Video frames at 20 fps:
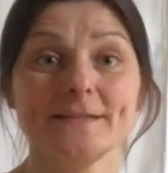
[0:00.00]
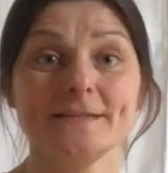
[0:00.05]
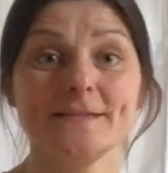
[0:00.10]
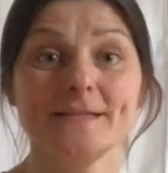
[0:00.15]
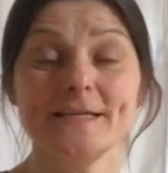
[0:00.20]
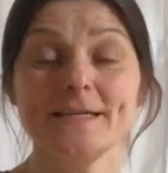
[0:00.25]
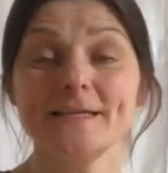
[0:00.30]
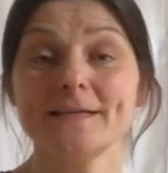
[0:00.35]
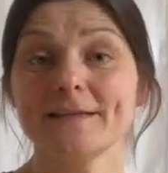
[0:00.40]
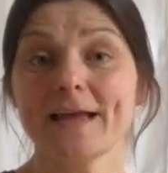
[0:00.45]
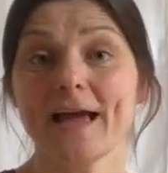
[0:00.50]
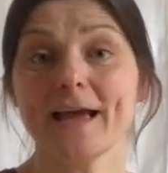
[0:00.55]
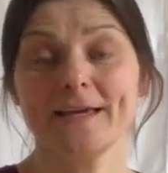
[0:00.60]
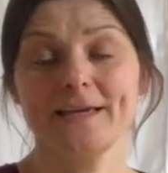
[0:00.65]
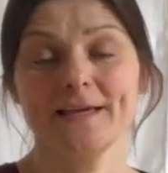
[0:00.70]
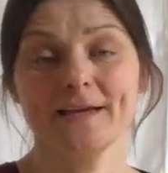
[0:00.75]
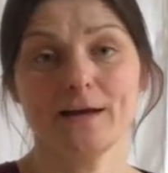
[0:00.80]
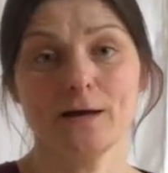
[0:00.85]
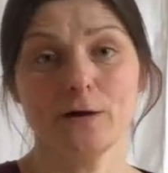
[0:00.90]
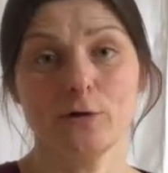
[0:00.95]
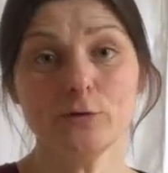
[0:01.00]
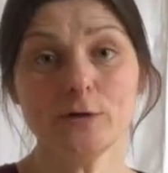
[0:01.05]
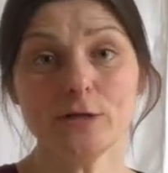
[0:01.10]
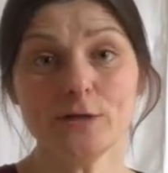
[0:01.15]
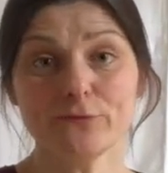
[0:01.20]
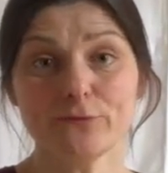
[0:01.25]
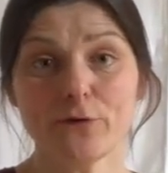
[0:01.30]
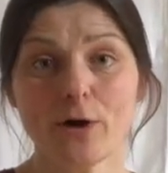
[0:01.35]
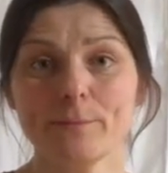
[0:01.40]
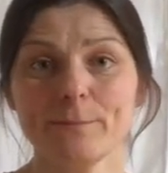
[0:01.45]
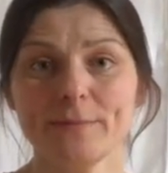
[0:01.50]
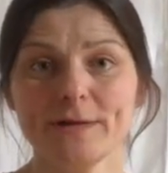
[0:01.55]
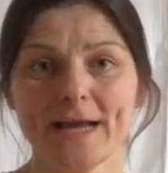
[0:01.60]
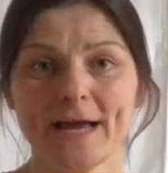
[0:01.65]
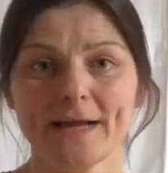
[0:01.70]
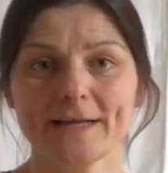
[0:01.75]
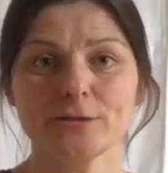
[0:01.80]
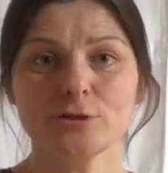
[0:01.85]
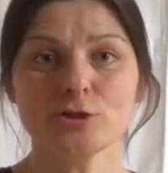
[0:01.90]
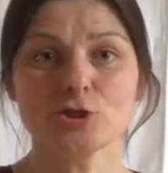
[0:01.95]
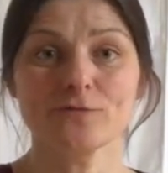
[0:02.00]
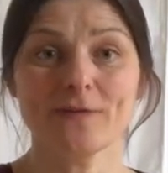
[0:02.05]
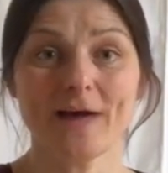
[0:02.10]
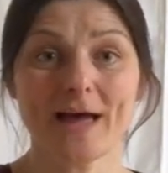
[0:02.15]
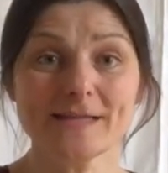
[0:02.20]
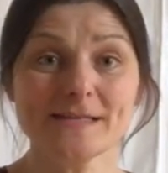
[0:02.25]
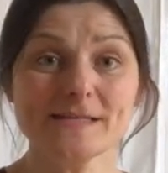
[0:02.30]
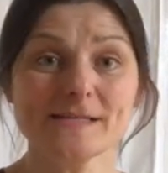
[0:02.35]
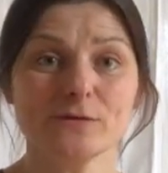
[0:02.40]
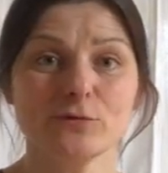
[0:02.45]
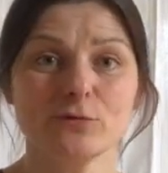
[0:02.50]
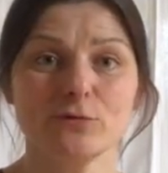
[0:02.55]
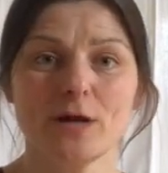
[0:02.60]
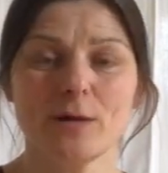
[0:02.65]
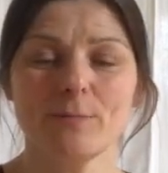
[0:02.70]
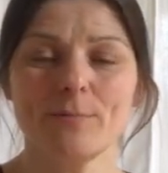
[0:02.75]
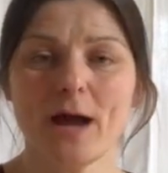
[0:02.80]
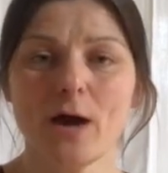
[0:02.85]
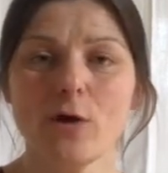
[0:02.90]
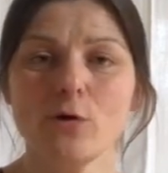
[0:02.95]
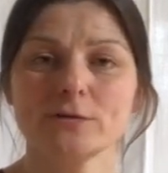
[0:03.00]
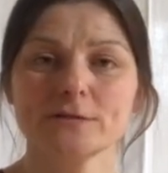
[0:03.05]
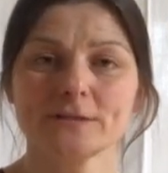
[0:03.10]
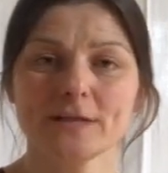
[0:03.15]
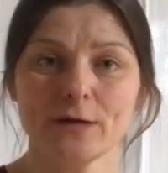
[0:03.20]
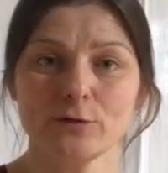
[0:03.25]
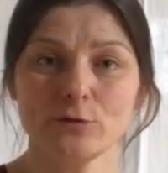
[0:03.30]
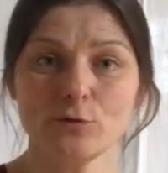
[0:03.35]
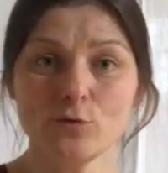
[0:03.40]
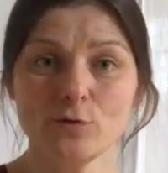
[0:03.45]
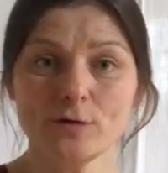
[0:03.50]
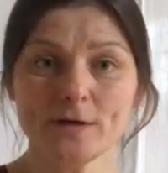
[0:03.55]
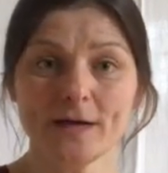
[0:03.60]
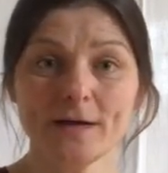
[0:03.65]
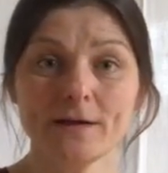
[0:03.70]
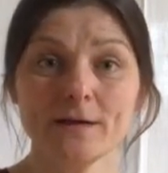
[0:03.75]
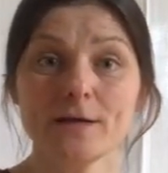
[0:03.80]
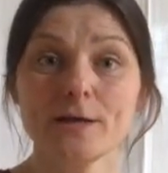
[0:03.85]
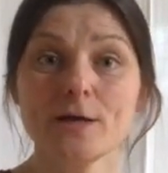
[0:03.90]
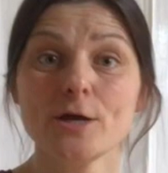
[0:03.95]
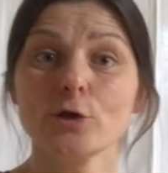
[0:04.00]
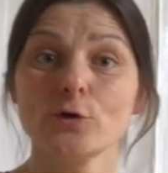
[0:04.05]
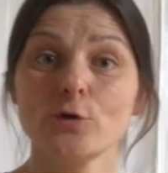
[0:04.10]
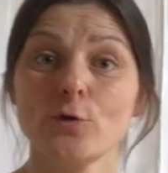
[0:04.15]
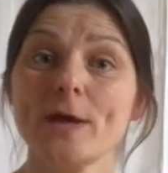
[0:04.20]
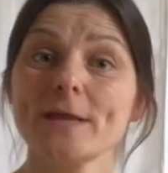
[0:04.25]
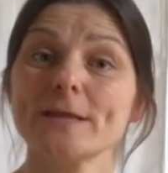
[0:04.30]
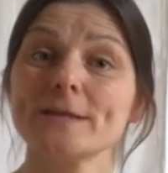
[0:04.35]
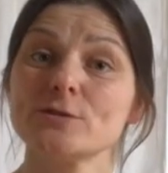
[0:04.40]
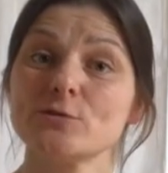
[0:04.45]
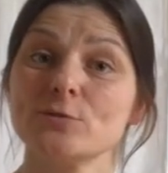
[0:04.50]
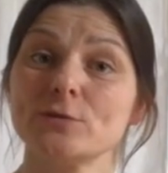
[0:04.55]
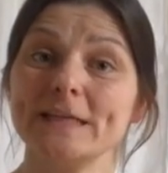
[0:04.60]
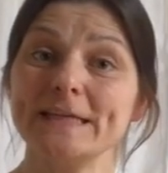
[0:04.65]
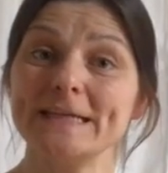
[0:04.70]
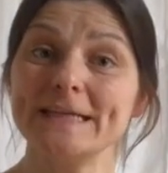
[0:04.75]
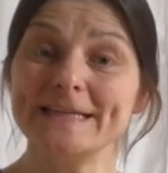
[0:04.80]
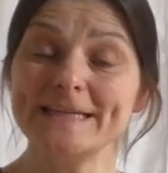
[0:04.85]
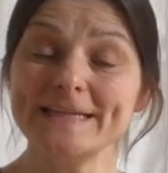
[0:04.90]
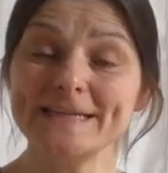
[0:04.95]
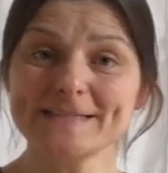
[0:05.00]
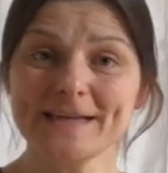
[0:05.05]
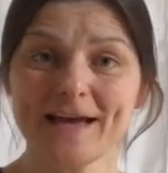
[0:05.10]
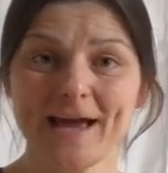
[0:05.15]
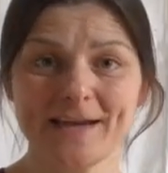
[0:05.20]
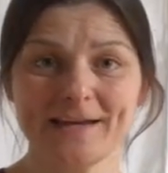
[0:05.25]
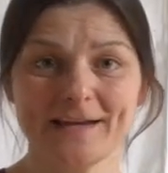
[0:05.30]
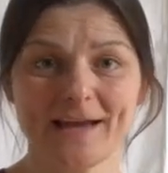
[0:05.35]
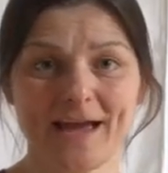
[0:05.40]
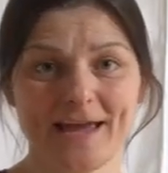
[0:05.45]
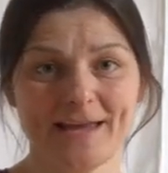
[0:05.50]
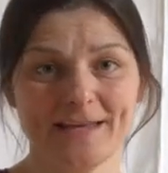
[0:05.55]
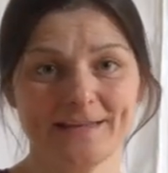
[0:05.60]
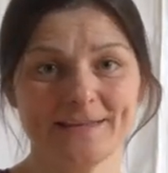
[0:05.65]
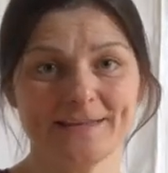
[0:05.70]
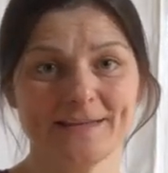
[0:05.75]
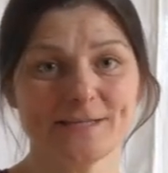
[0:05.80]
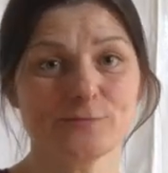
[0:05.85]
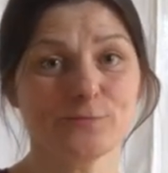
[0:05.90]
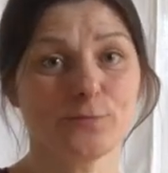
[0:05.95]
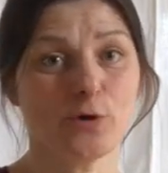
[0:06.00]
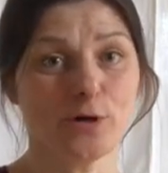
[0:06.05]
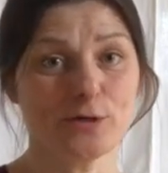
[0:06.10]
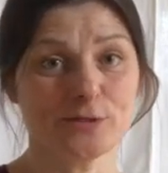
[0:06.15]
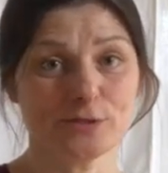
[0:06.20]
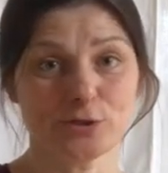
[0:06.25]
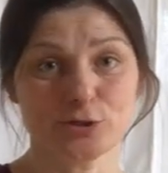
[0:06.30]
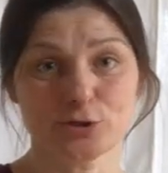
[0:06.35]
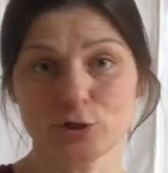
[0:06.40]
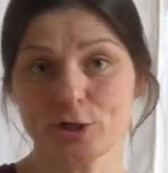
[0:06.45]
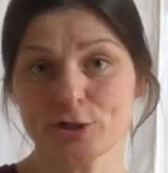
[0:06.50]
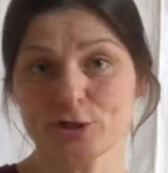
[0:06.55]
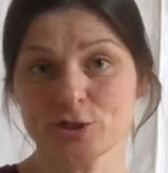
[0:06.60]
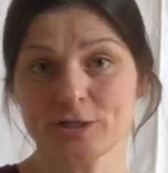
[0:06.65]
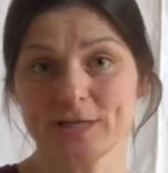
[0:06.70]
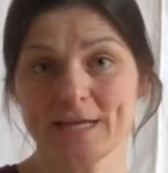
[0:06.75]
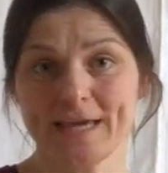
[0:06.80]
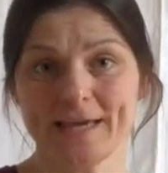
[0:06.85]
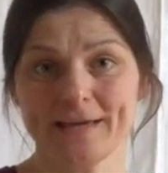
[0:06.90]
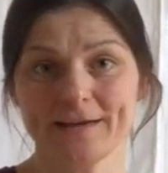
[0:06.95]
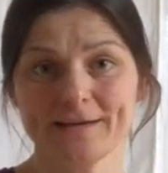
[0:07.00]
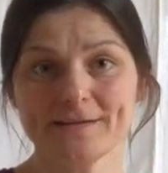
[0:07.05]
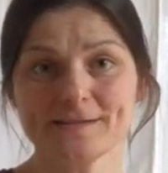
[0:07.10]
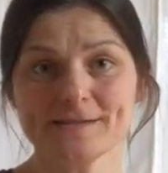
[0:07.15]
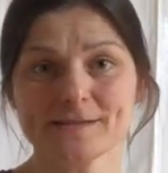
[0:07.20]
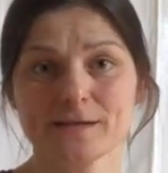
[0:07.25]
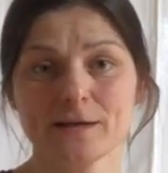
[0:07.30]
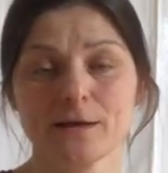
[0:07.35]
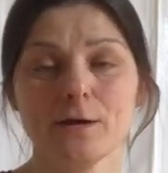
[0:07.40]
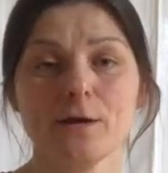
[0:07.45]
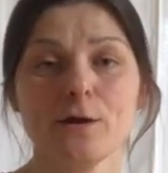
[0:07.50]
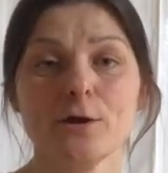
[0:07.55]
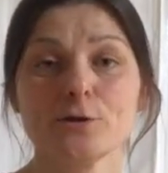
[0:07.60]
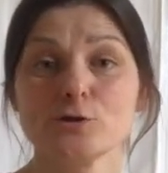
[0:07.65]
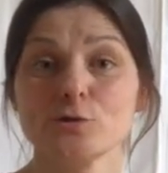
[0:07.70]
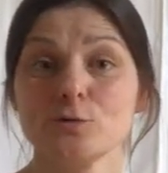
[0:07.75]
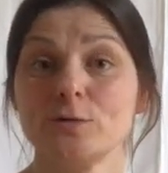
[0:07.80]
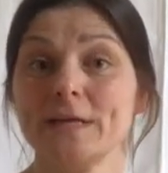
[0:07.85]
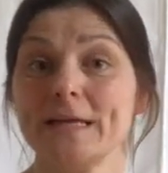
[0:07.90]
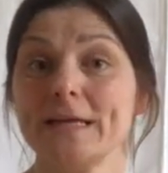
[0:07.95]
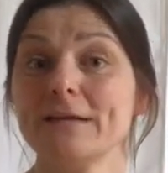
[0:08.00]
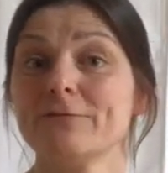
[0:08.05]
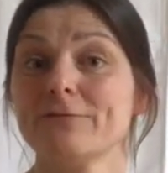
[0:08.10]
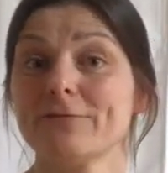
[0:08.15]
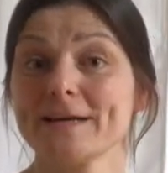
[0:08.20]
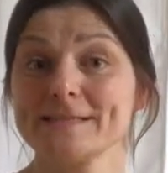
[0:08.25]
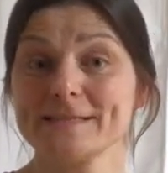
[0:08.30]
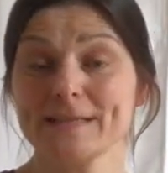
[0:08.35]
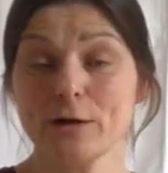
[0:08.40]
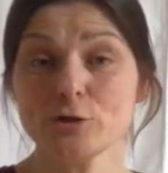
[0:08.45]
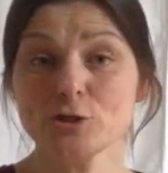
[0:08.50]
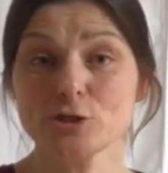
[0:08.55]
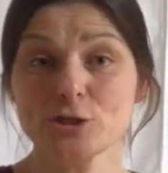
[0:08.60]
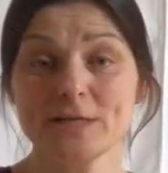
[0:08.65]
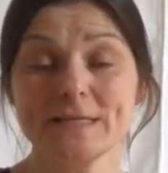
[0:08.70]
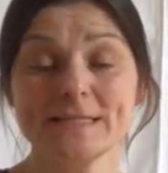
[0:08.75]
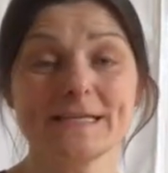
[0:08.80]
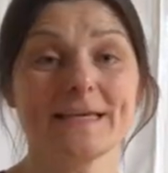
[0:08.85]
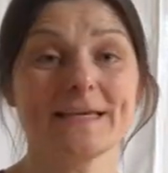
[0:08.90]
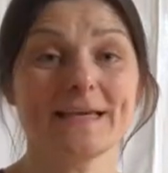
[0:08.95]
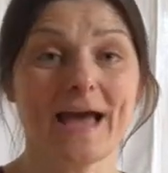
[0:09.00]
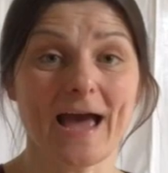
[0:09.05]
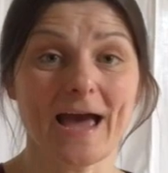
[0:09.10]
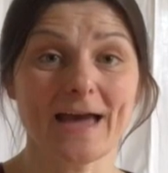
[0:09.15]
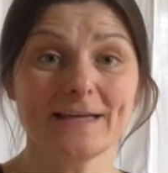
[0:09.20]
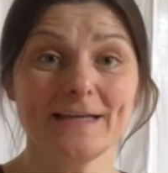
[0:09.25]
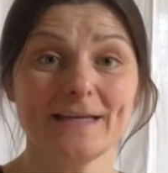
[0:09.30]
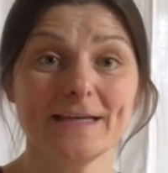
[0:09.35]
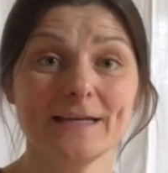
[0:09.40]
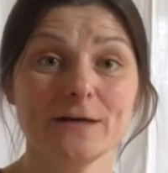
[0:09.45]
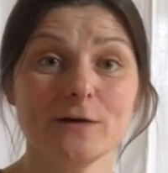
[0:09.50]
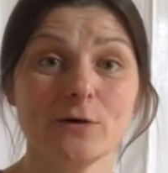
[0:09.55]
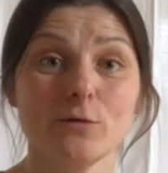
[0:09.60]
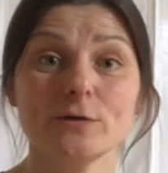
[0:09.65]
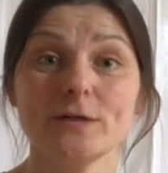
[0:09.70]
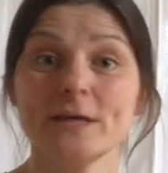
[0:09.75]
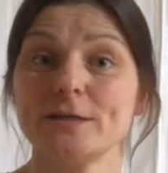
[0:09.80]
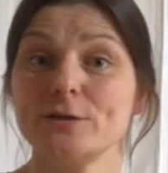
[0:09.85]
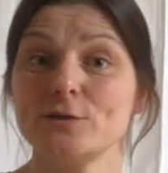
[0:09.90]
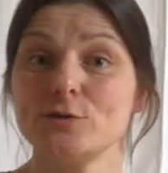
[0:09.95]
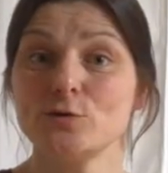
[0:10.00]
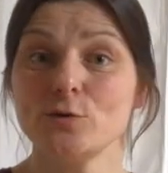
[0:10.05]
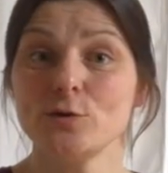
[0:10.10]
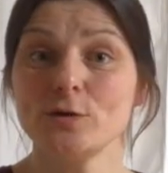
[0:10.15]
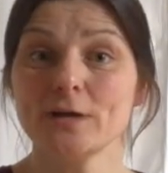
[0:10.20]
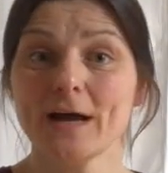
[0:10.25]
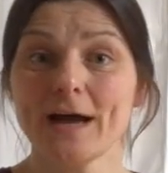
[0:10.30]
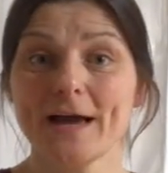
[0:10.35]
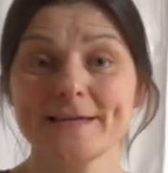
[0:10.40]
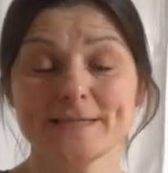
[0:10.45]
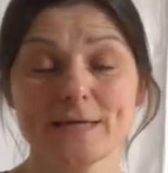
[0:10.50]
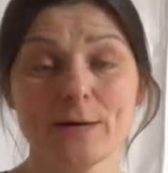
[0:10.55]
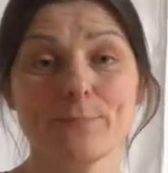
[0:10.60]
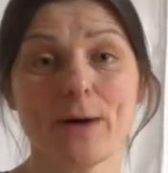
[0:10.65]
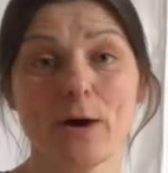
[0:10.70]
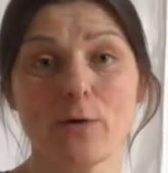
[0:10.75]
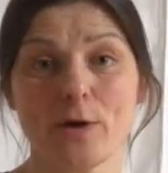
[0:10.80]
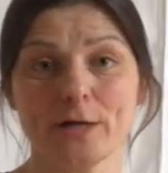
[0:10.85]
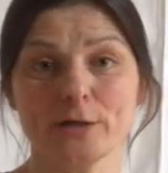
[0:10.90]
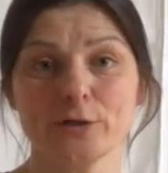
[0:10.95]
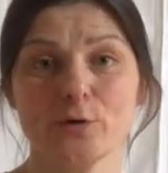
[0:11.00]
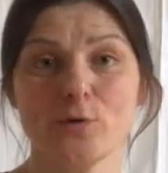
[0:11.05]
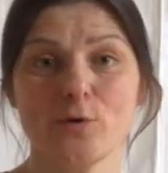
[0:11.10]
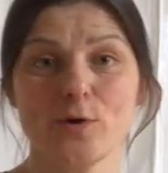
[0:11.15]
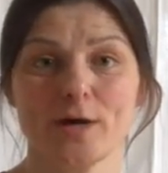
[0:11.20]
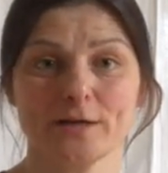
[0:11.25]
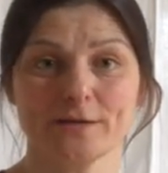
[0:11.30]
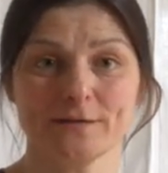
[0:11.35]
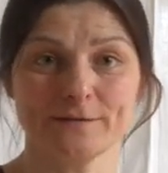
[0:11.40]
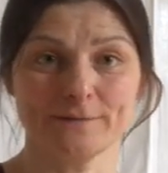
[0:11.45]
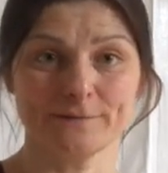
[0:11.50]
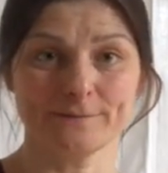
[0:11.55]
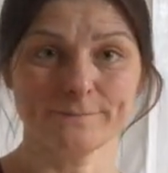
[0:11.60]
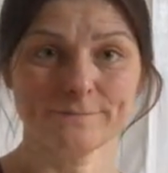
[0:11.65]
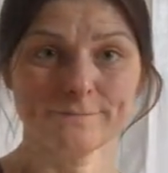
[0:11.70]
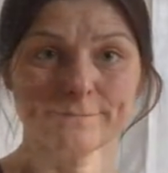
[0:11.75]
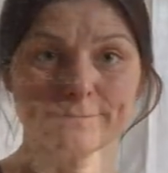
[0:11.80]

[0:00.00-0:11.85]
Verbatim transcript: Die nach ihrer Uniform benannten schwarzen oder blauen Dragoner gehörten zu den Eliteeinheiten des preußisch-deutschen Heeres, zu denen fast ausschließlich Adlige oder die Söhne reicher Bauern gehörten.